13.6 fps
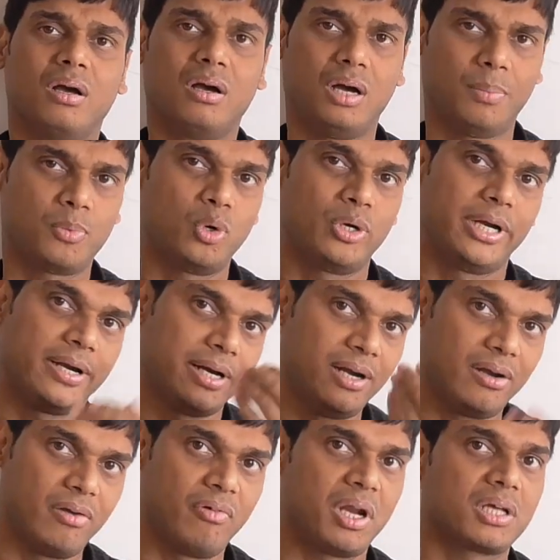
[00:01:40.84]
आपको डेटा
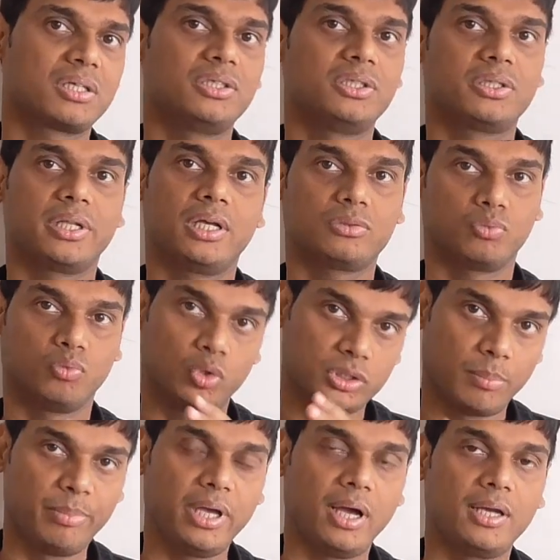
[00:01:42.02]
एंट्री वगैरह की जितने वो
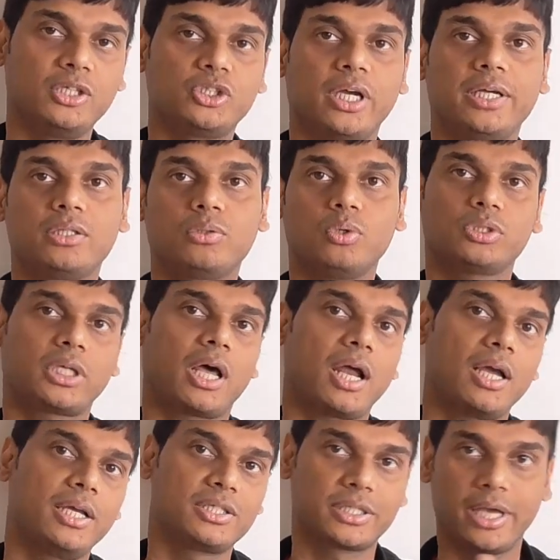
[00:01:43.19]
सब भी आनी चाहिए तो सारा
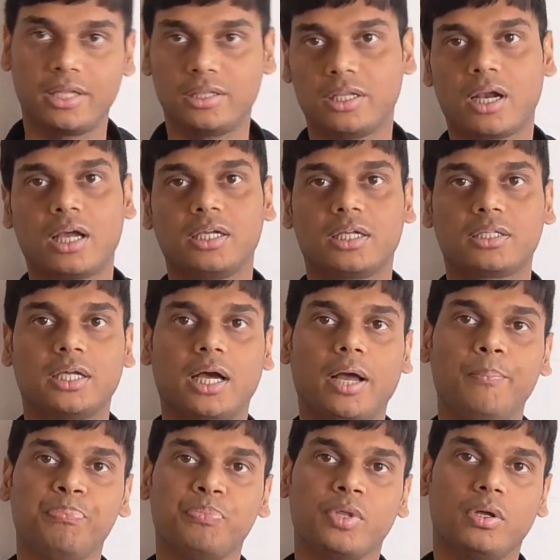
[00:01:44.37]
इसके अंदर आ जाता
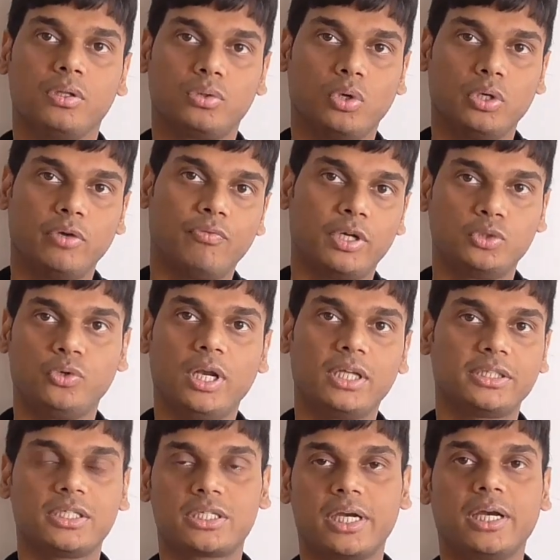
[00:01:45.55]
है तो ये वर्चुअल
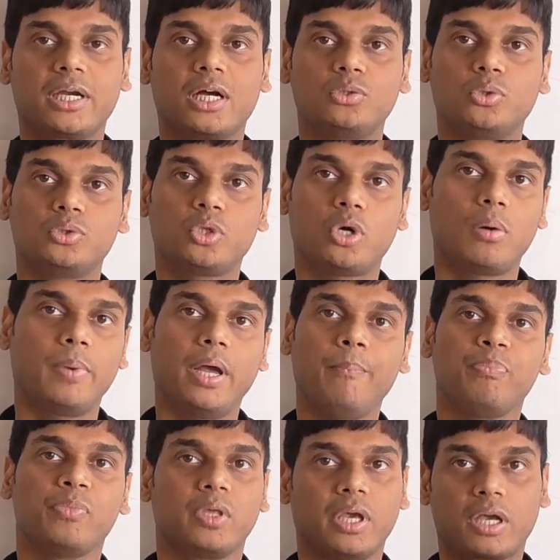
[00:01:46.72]
असिस्टेंट का जो जॉब है
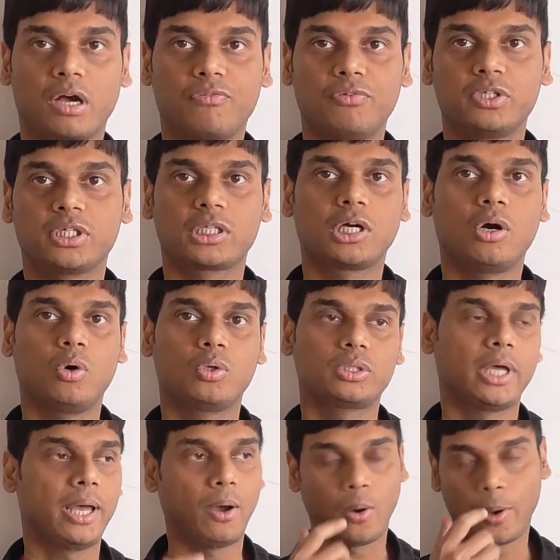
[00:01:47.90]
ये काफ़ी ज़्यादा होता
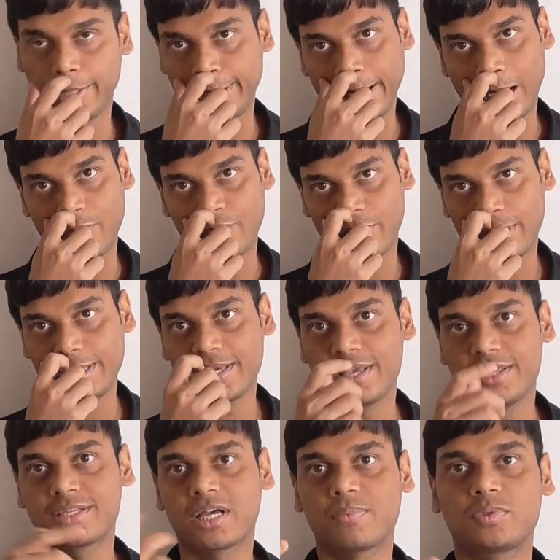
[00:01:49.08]
है और ये आवरली के
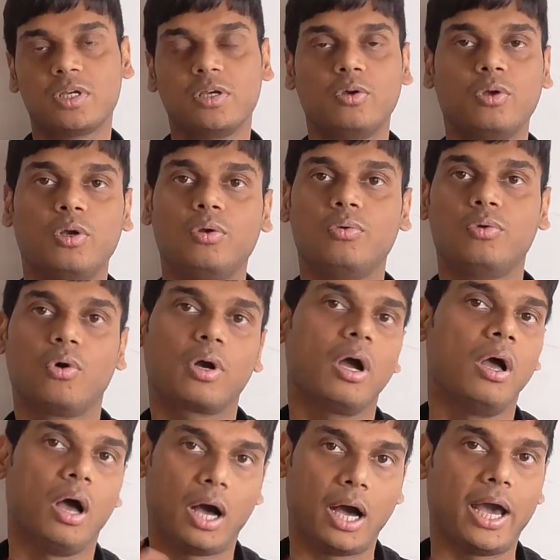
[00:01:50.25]
हिसाब से ये लोग
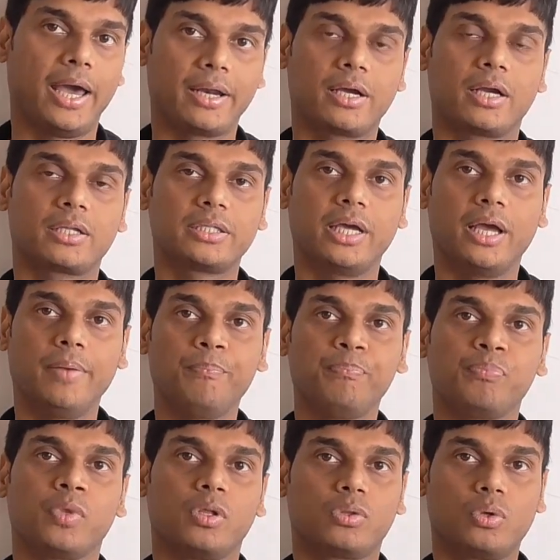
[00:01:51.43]
हायर करते हैं
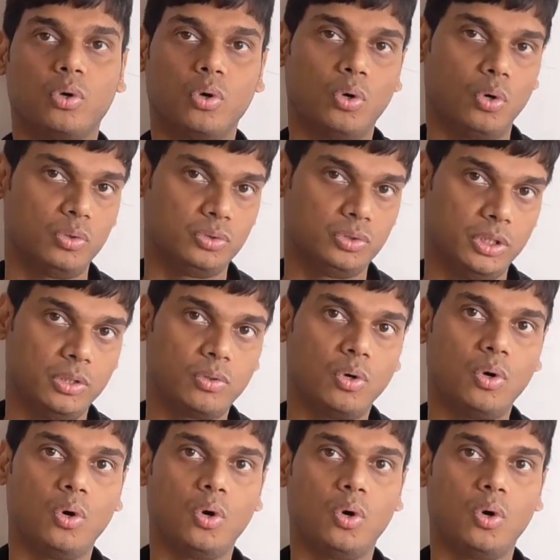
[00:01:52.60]
तो जिनको